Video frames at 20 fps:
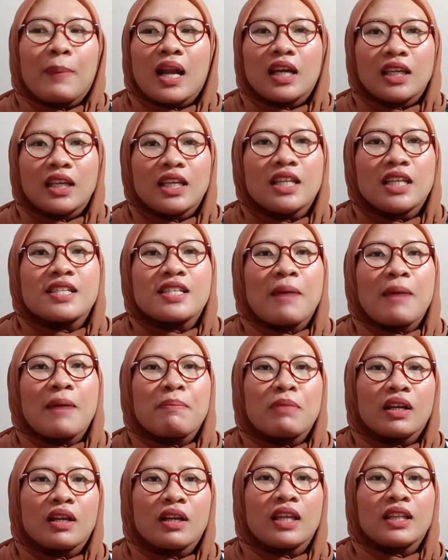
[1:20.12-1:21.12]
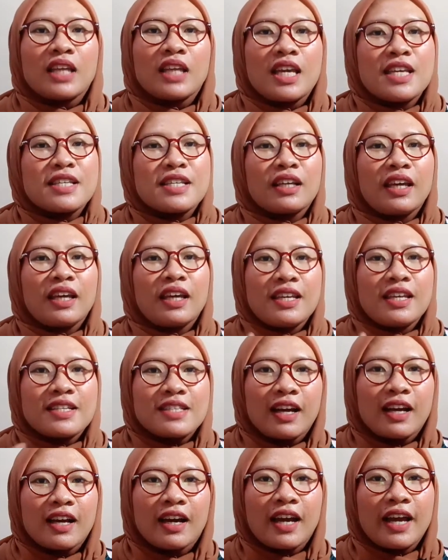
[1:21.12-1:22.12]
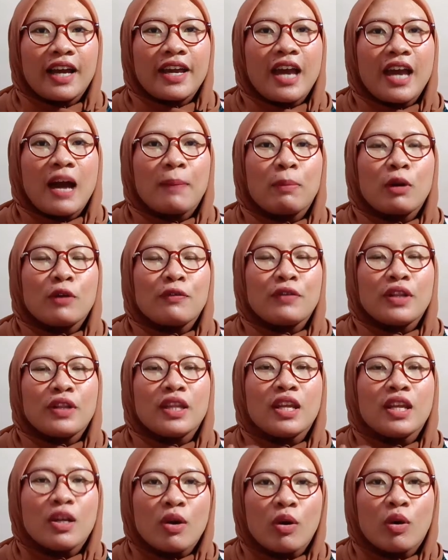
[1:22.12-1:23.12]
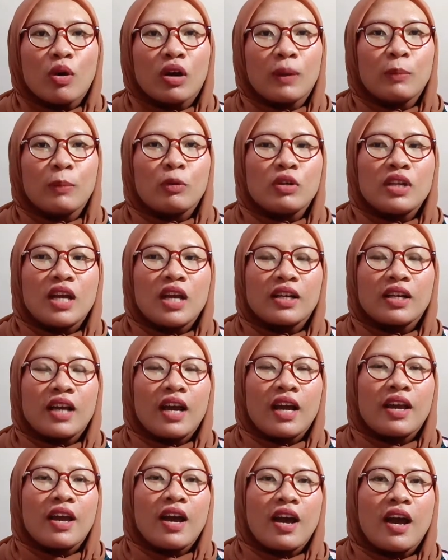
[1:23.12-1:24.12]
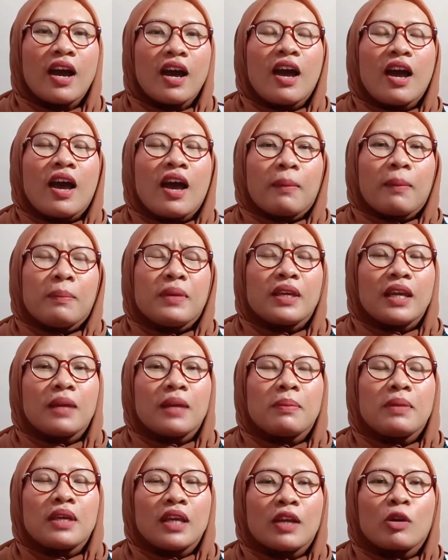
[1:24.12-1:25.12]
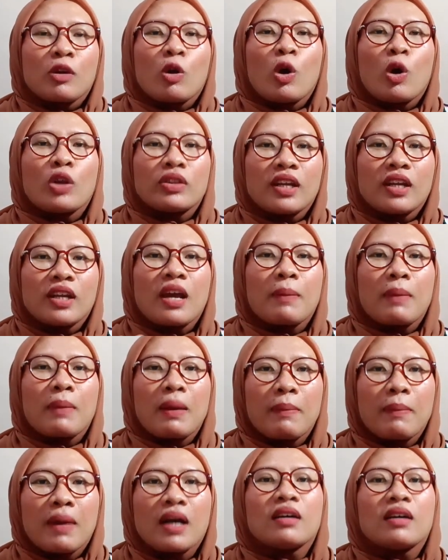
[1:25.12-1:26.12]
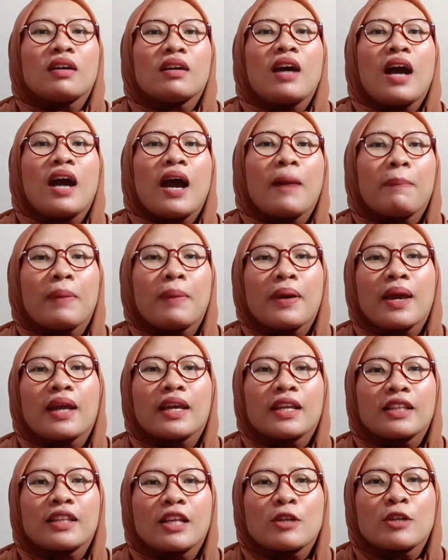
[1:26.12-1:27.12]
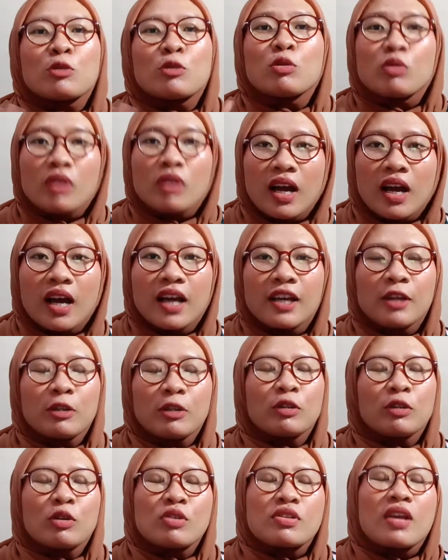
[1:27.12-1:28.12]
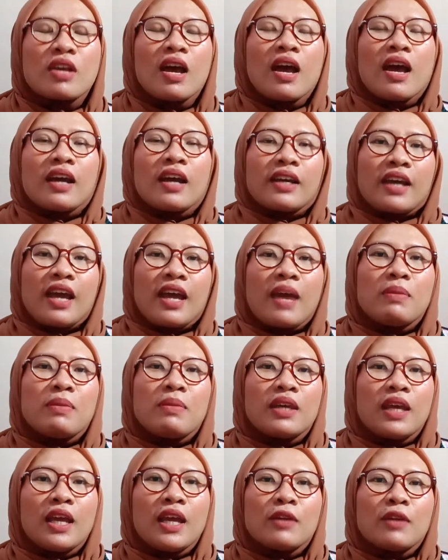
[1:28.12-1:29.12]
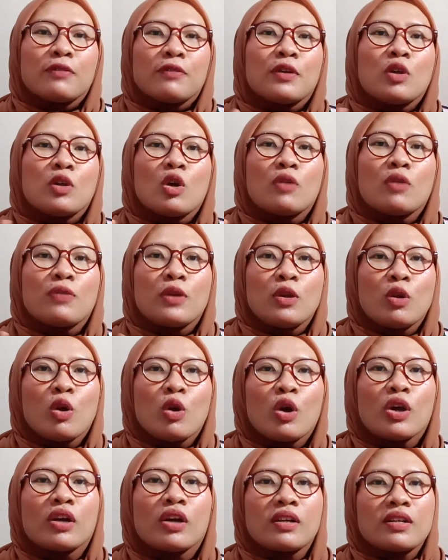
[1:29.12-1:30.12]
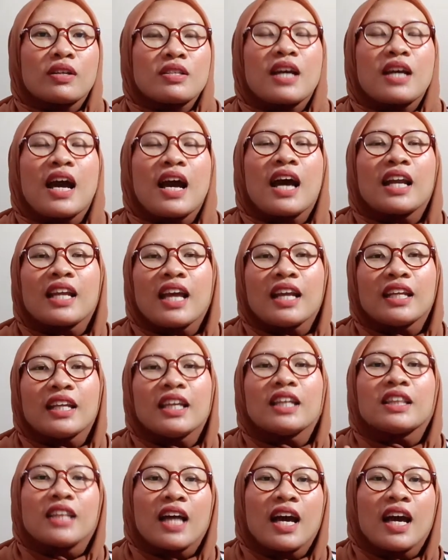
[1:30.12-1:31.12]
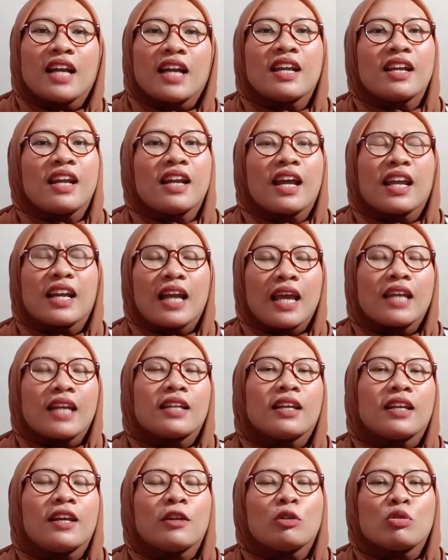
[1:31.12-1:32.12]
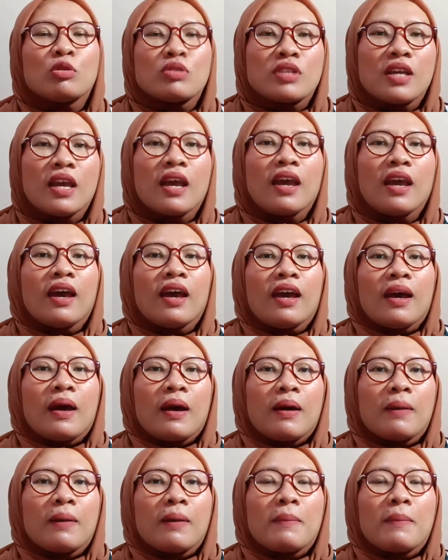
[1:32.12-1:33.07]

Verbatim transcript: eh, apalagi sambil kita iseng-iseng kayak upload video kemudian kayak bikin-bikin konten yang memang apa yang kita suka gitu terus kayak bikin video-video keseharian kita dan lain-lain itu sih